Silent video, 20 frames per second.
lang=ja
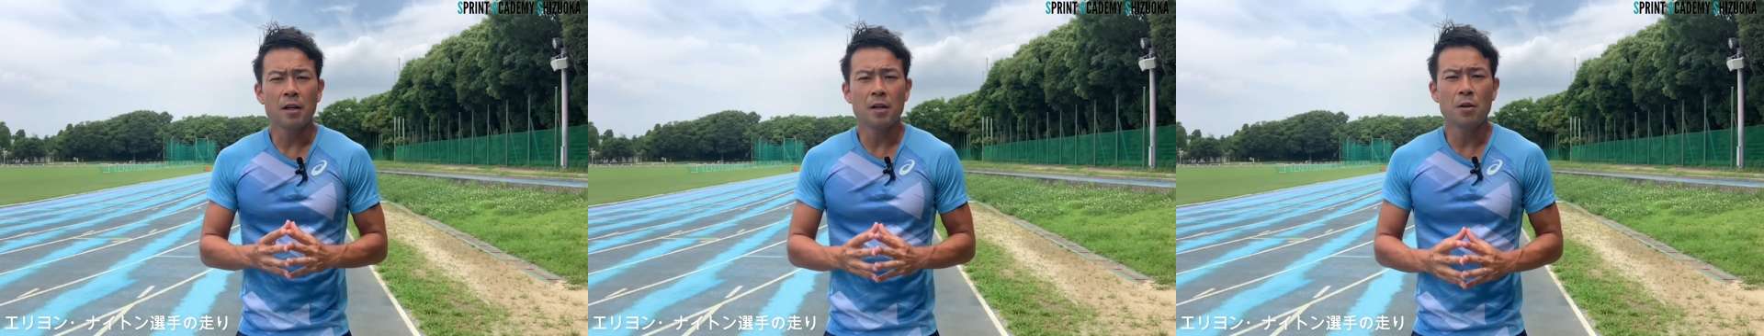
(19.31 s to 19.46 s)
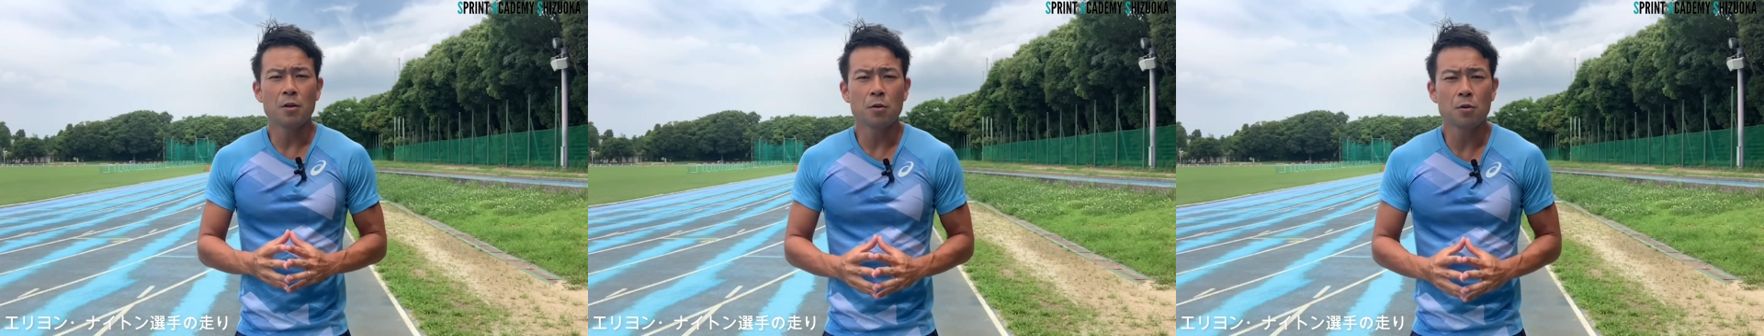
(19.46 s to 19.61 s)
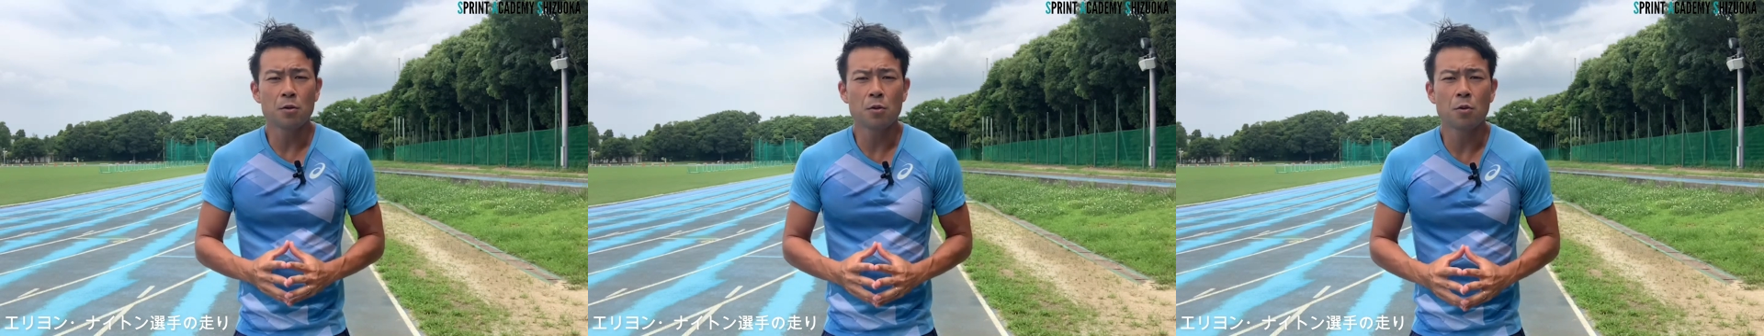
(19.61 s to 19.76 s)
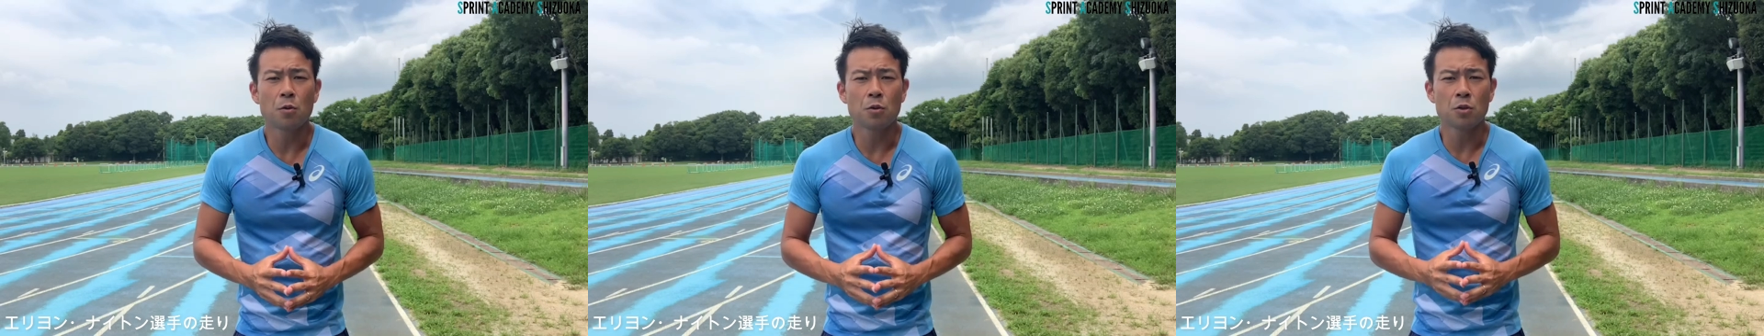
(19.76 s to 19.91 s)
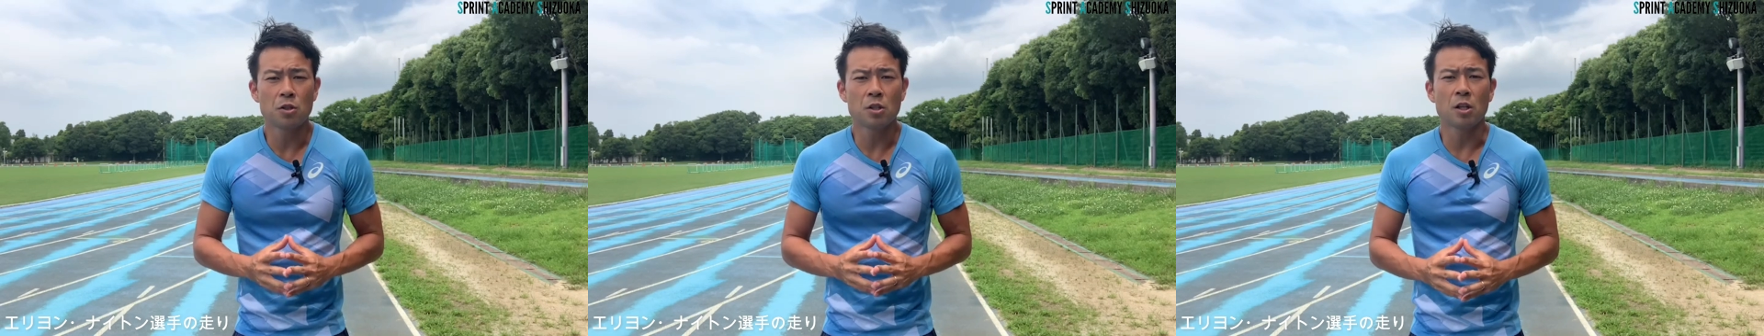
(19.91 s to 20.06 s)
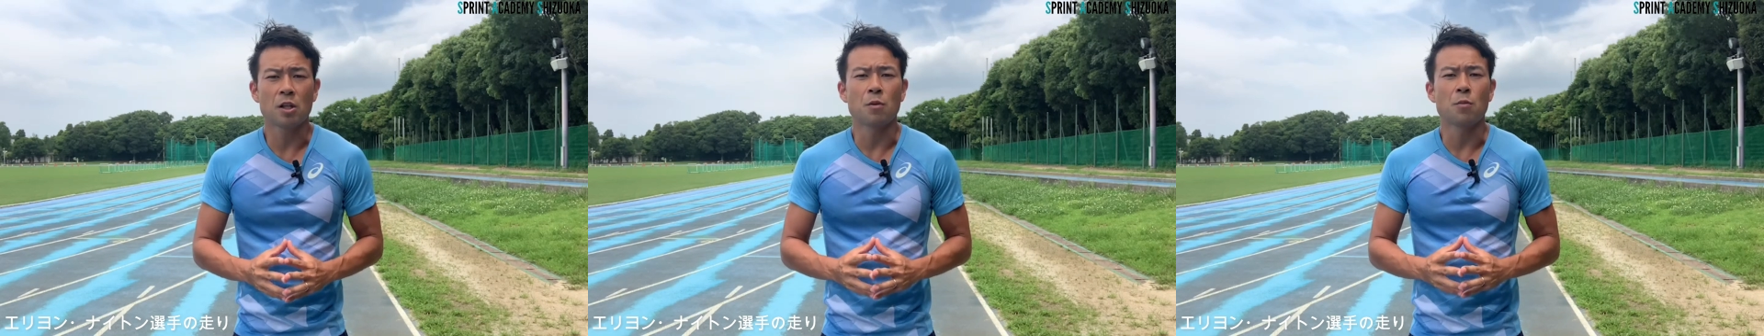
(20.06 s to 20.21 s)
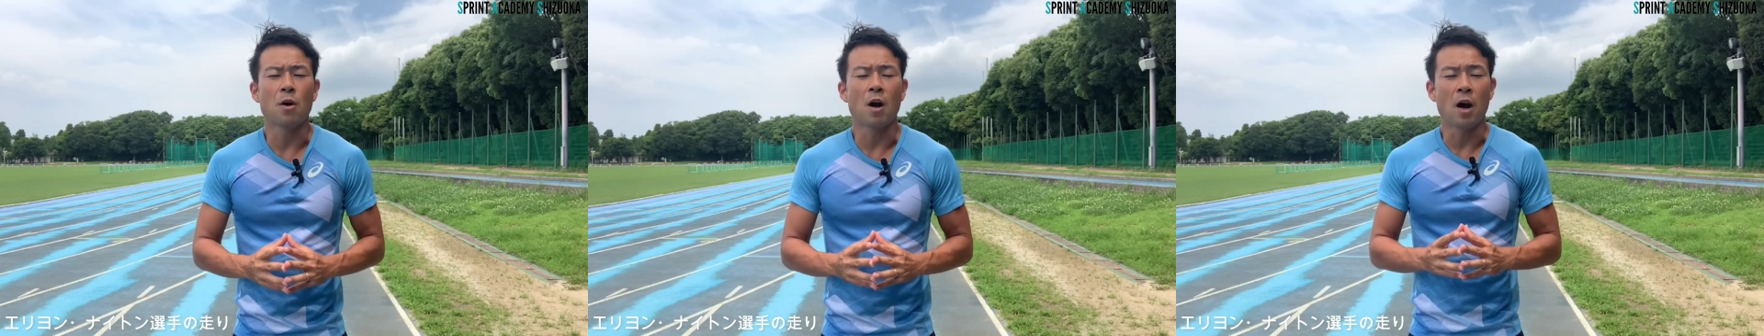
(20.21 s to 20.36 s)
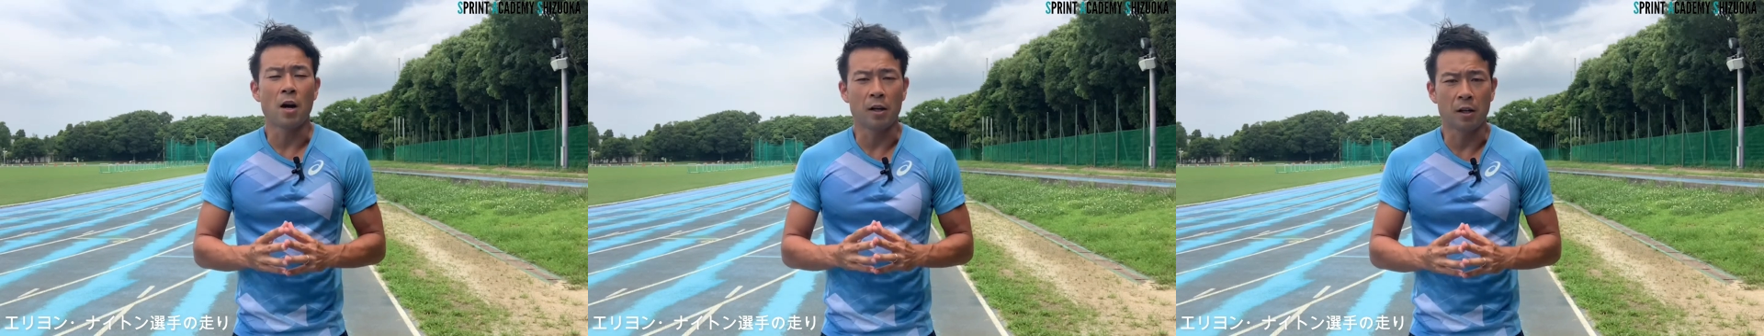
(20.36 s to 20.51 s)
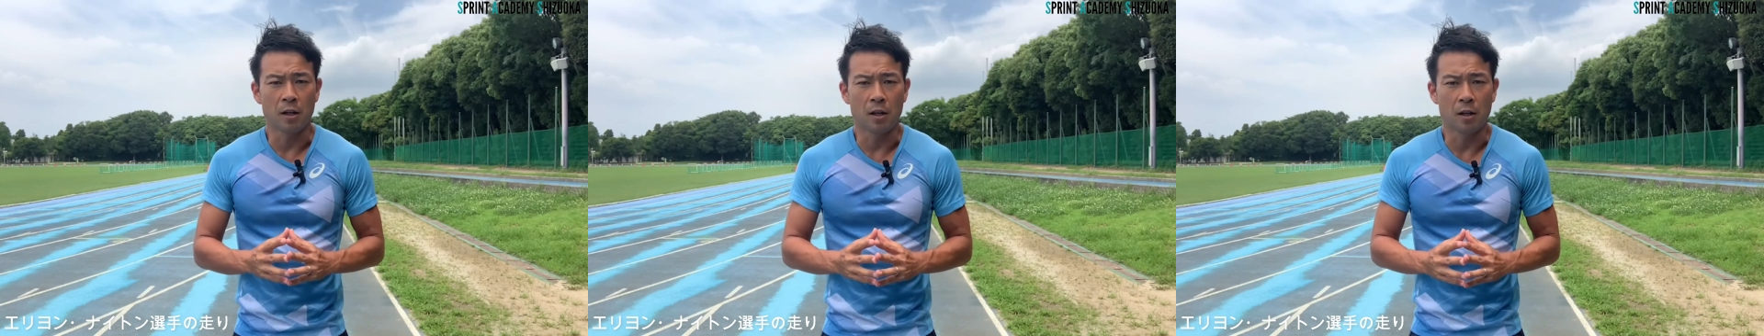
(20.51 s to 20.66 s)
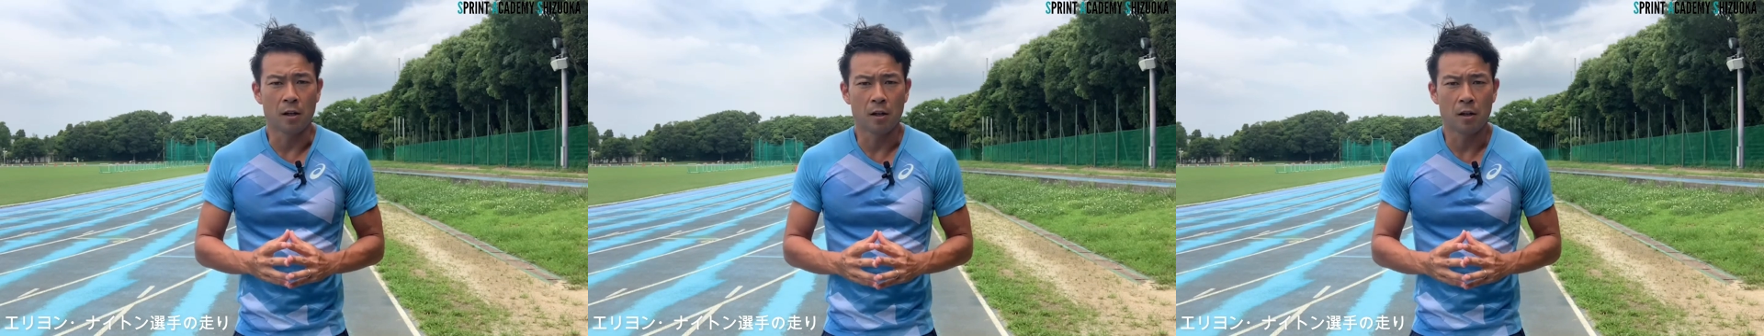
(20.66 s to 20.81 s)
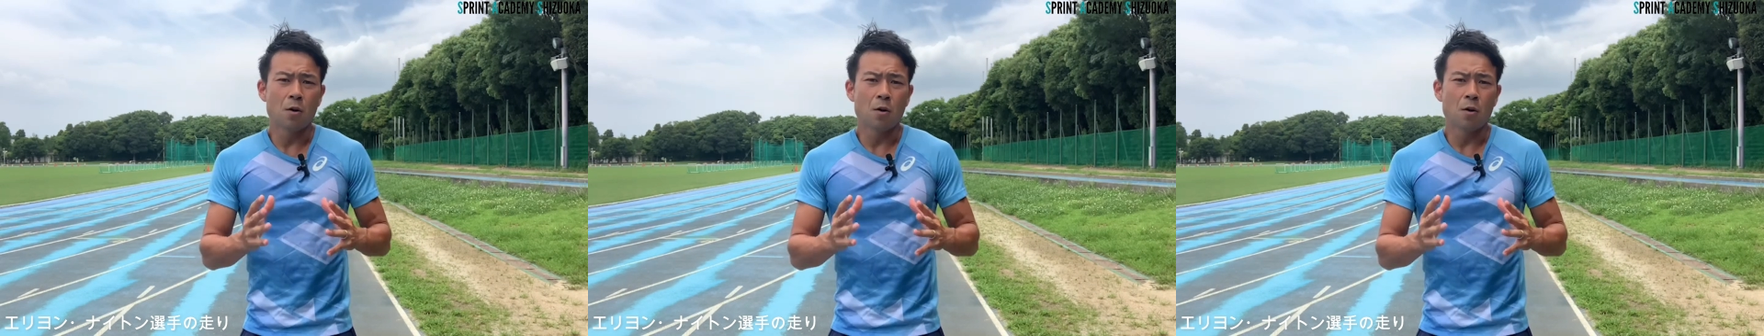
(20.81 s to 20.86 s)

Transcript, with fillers: 記録保持者でもあり、